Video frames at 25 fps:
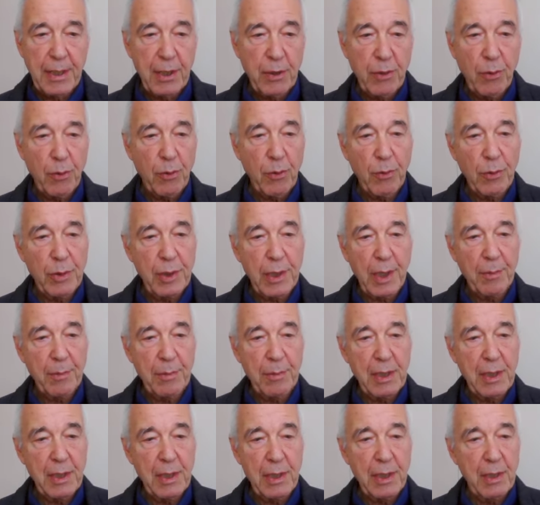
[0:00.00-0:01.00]
Die
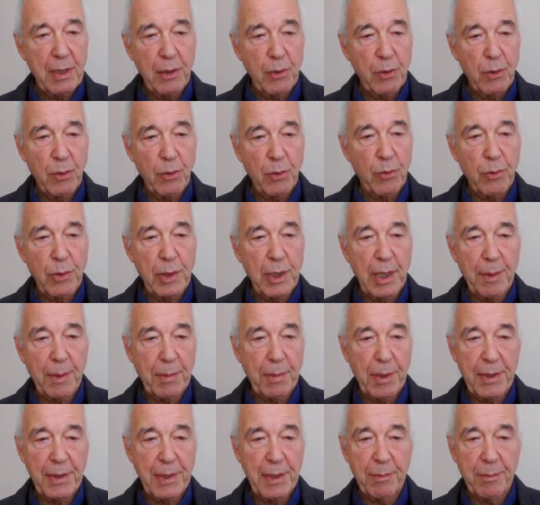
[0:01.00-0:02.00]
äh,
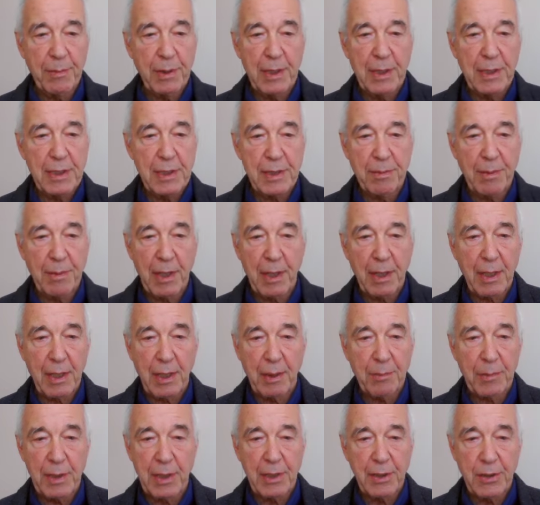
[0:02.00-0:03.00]
Corona-Pandemie
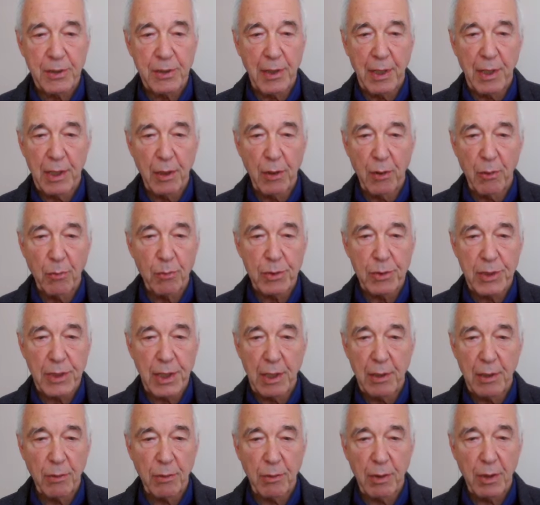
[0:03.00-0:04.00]
zwang mich zu einer
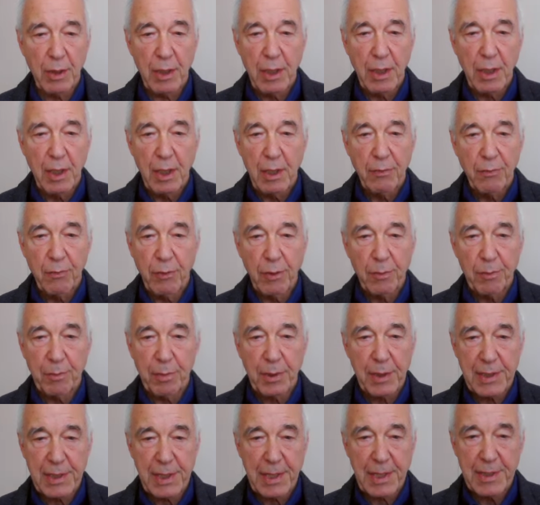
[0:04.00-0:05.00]
Umstellung von
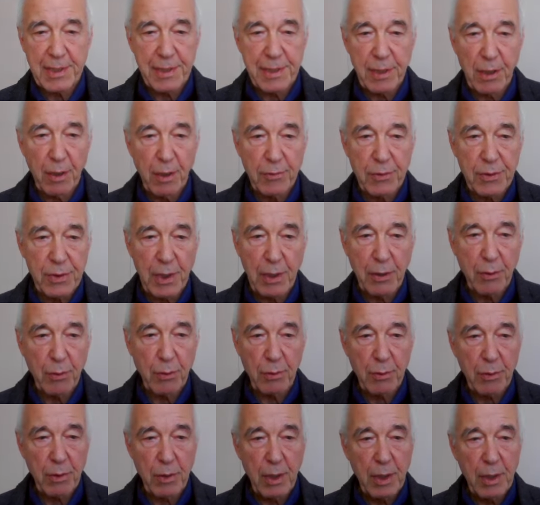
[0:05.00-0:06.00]

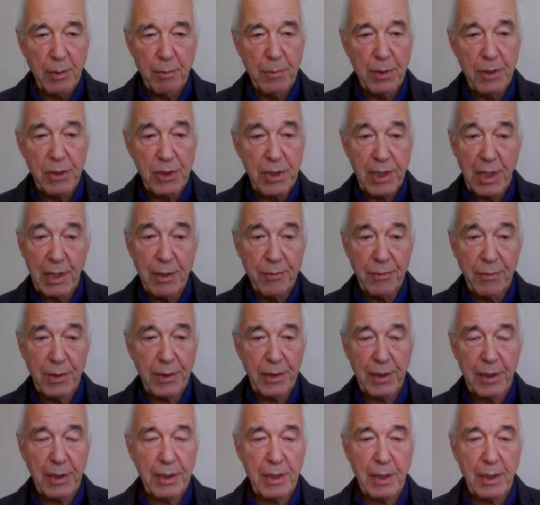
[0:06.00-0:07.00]
Präsenzaufstellungen mit
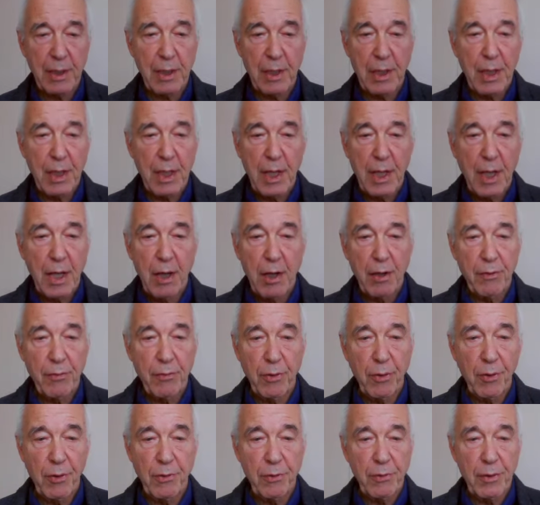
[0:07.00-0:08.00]
Stellvertretern
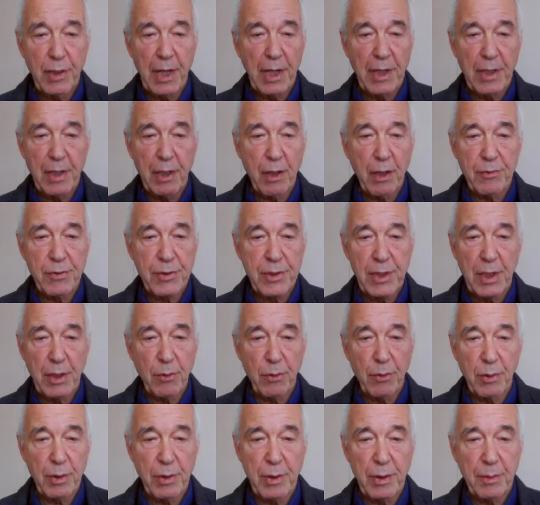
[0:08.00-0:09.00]
auf
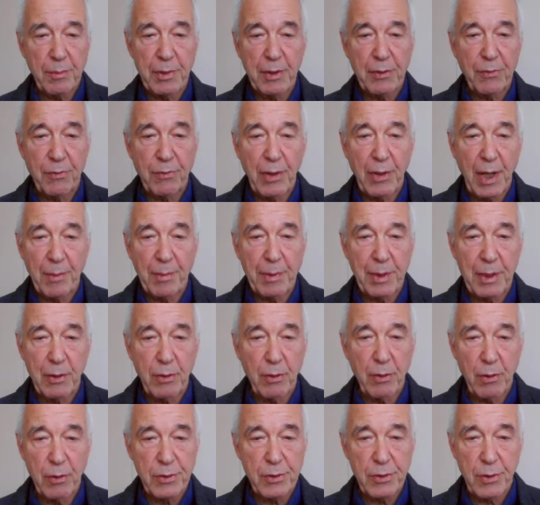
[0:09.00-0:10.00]
Online-Aufstellungen mit
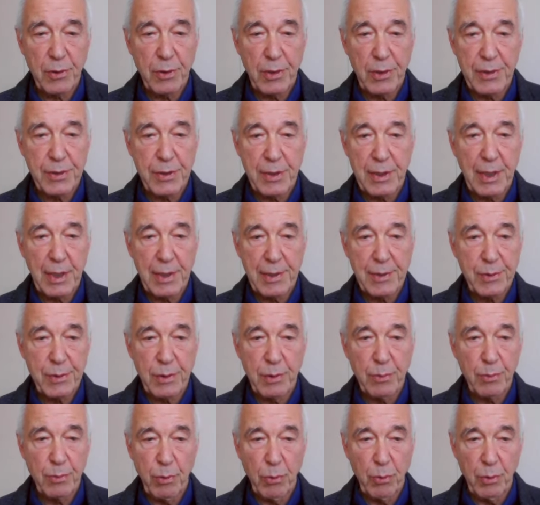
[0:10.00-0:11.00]
farbigen Holzklötzchen als
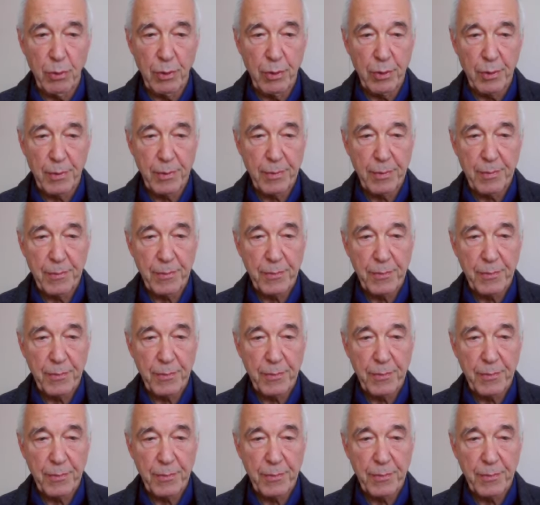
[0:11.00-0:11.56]
Symbolen.